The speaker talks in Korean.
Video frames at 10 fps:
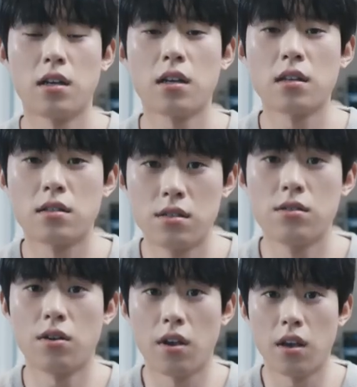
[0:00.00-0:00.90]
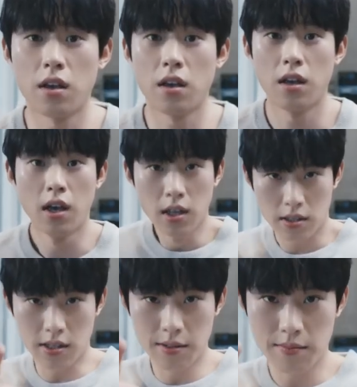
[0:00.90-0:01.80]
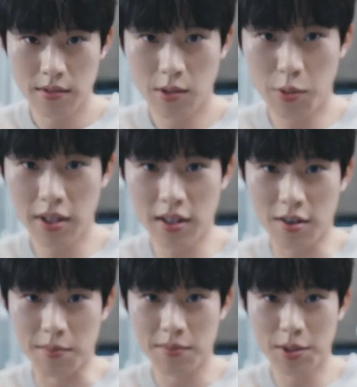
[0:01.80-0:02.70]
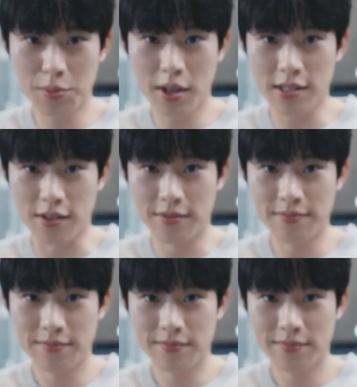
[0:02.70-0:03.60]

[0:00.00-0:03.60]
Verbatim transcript: 자기야 진정해 지금 코웨이닷컴 접속했어